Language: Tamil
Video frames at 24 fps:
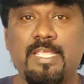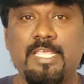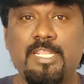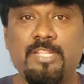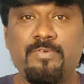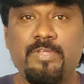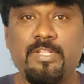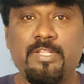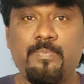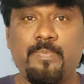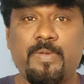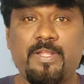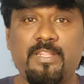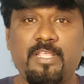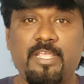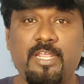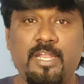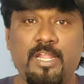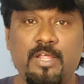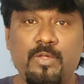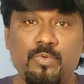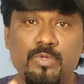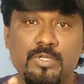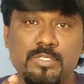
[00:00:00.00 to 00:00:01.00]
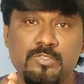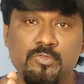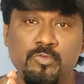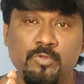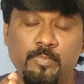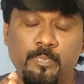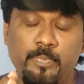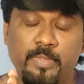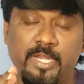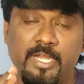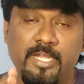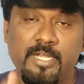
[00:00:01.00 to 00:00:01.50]
இது வந்து பாத்தீங்கன்னா ஒரு
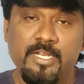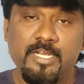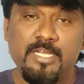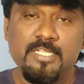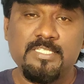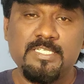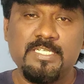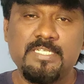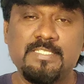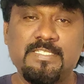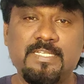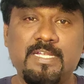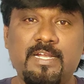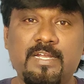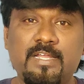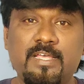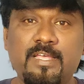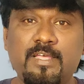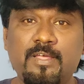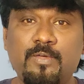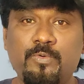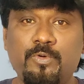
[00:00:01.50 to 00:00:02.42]
சூப்பர் இன்டெலிஜென்ஸான